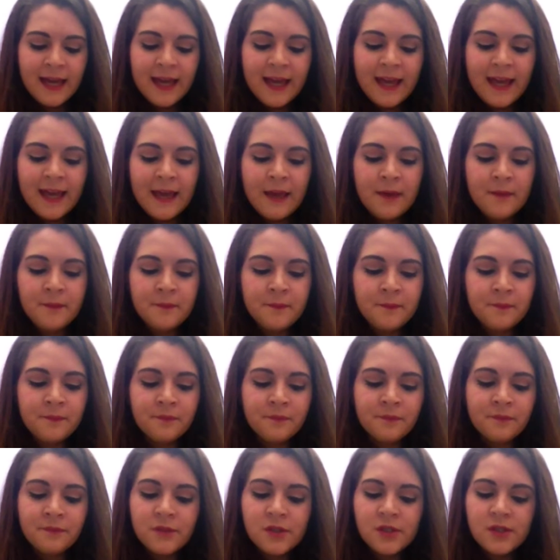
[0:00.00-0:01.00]
E,
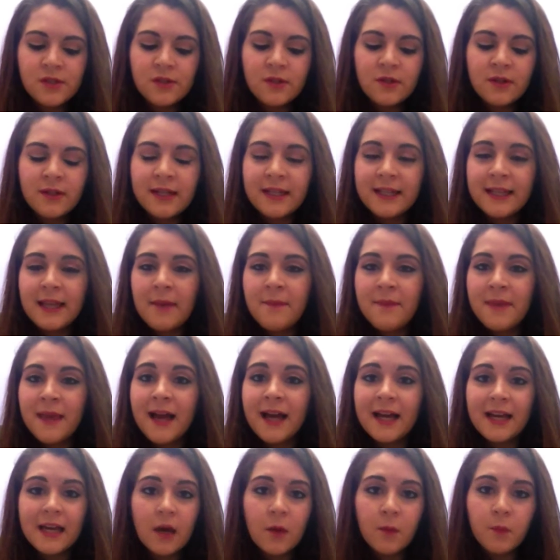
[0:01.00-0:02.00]
ehm, ci sono dei temi
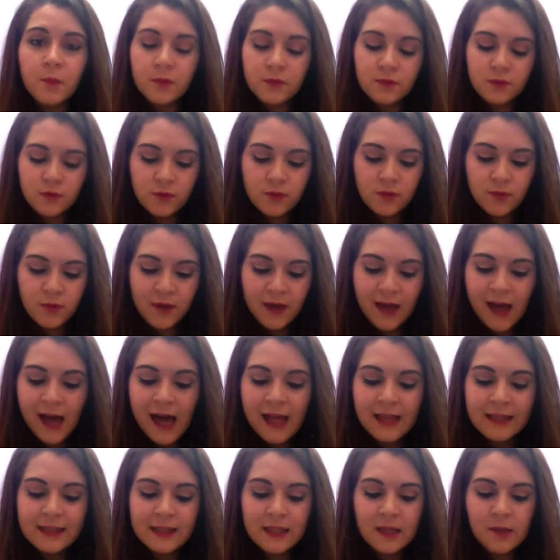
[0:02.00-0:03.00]
anche appunto
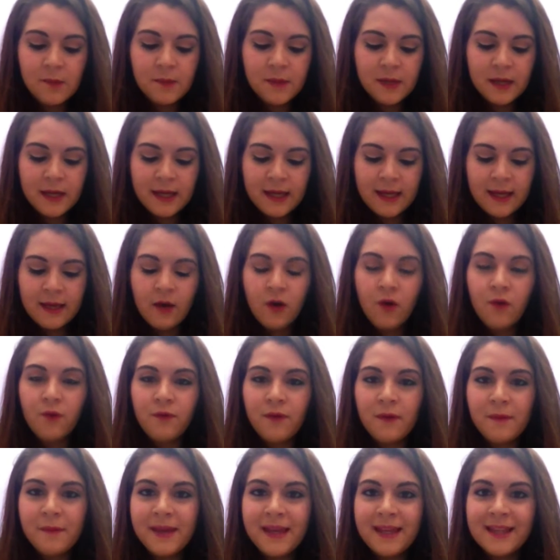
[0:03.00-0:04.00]
toccanti perché
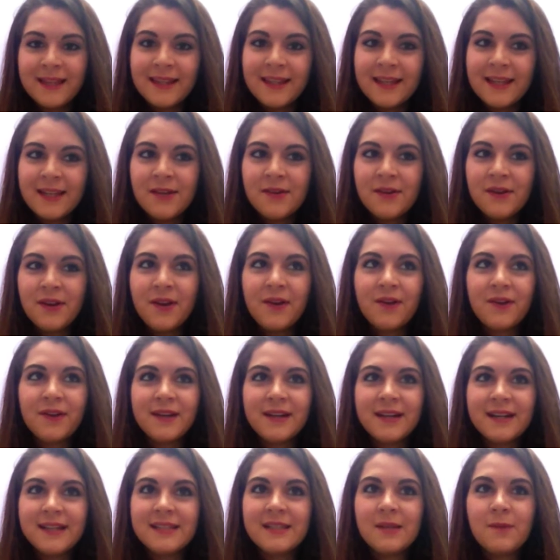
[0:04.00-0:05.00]
ovviamente non
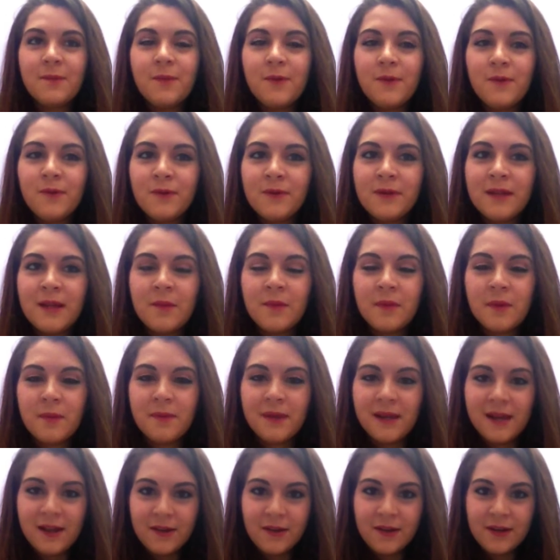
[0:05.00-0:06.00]
ricordarsi più dei
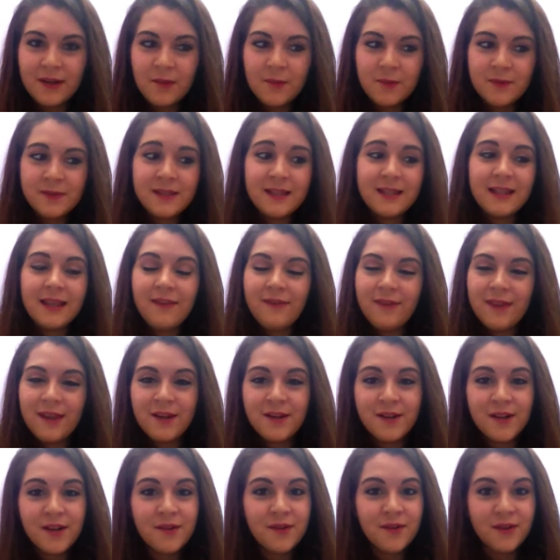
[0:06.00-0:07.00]
propri ricordi positivi
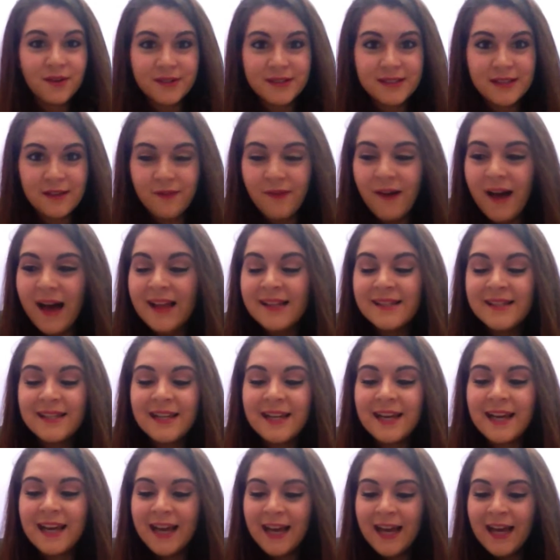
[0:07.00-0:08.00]
non è una cosa
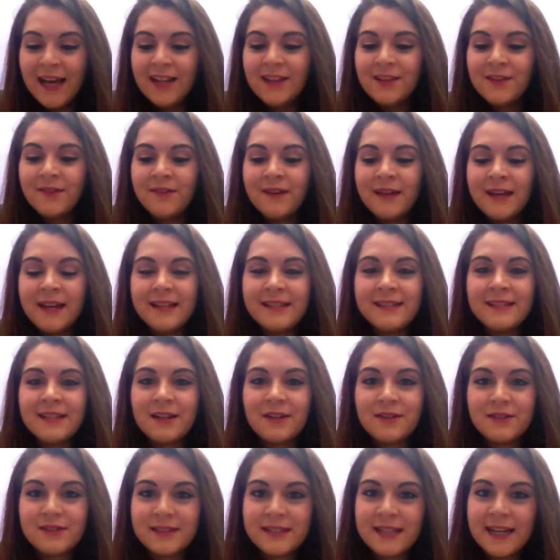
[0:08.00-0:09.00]
facile, dover
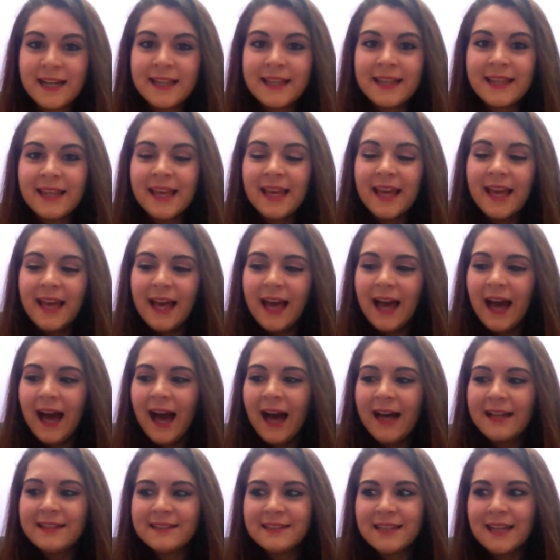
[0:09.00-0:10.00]
essere costretti
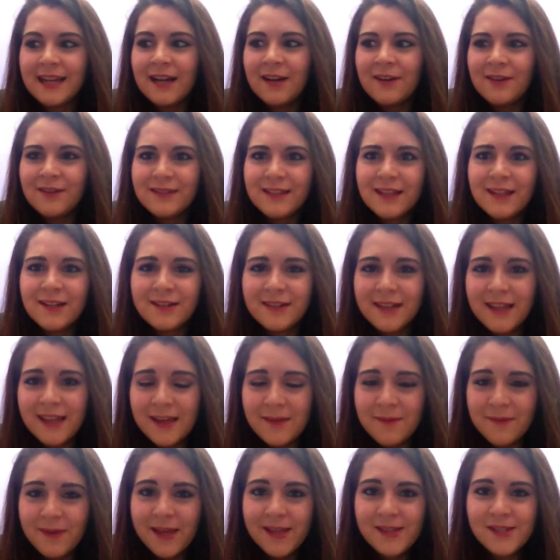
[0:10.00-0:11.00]
a stare lontano dagli
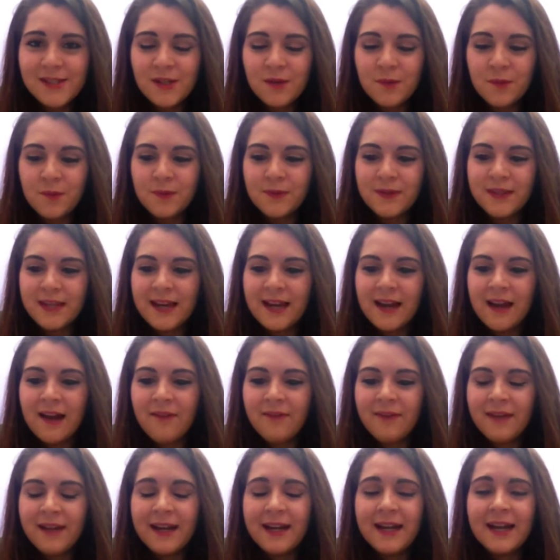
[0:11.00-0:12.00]
amici, non poter
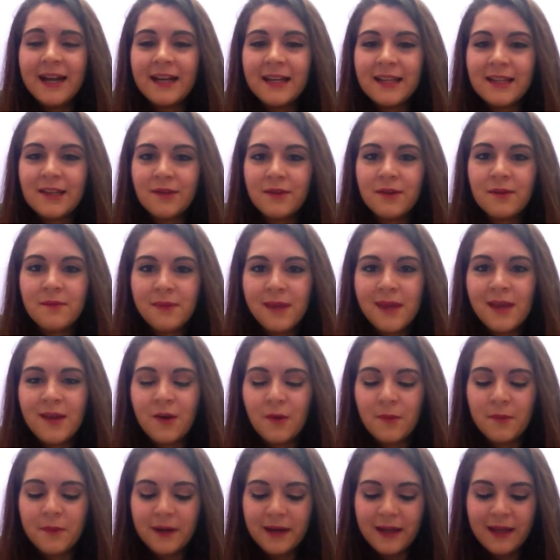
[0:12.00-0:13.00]
avere neanche un
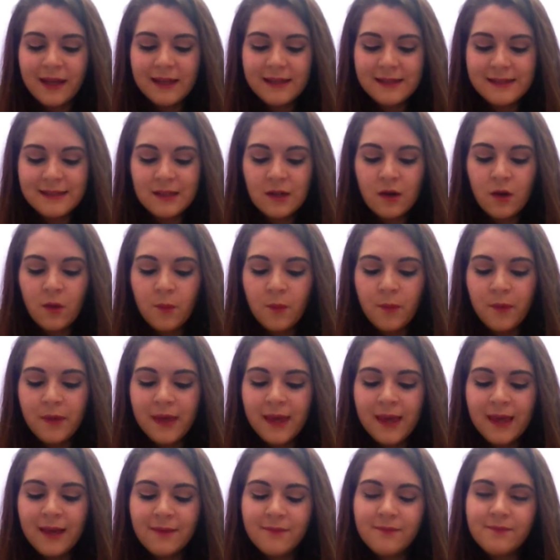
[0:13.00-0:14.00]
amico perché sennò
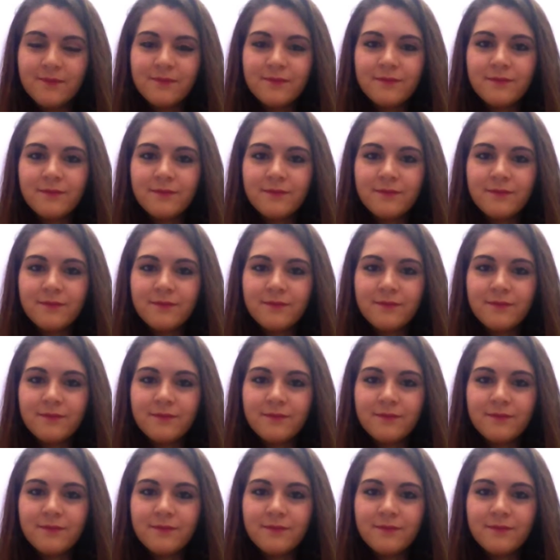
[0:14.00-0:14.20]
poi